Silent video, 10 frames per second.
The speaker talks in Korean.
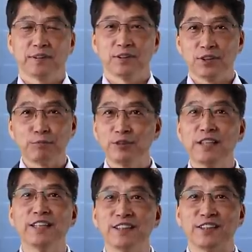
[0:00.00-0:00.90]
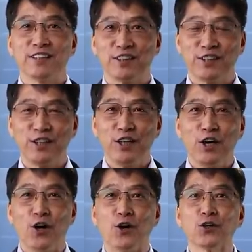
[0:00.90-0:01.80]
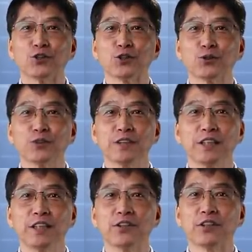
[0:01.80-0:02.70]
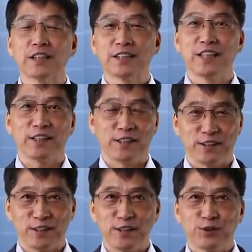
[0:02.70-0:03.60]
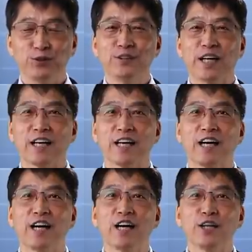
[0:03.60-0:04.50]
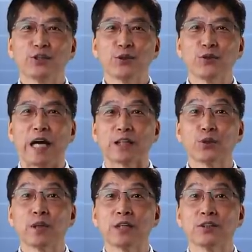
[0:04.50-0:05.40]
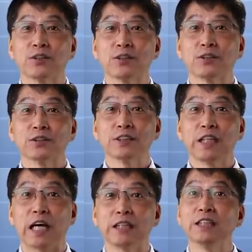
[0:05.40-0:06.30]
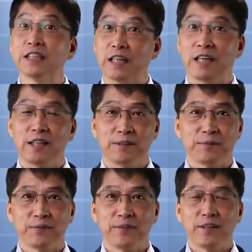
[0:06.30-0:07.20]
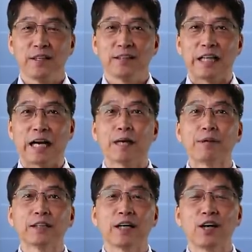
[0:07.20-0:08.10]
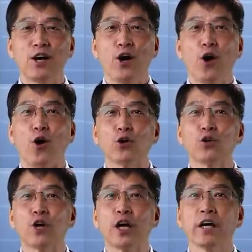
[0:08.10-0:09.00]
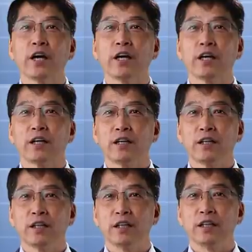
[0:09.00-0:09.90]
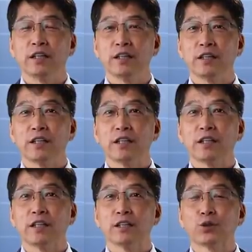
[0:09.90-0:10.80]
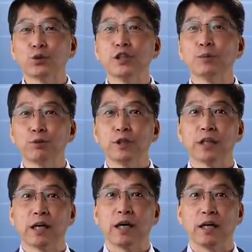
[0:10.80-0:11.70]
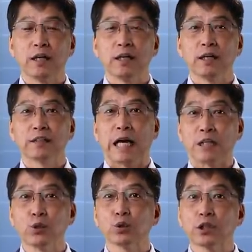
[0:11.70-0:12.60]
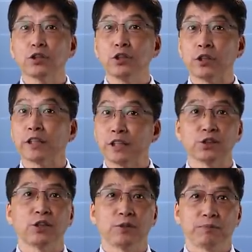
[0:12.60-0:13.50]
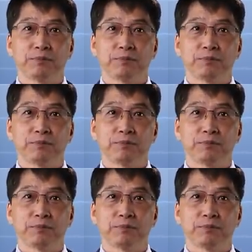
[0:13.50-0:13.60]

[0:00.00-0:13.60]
그런데 문제는 언어적 손실이 일어날 때 두 나라가 서로 약속한 것이 아니니까 나라마다 언어의 손실 부위가 다른 곳에서 일어났겠죠.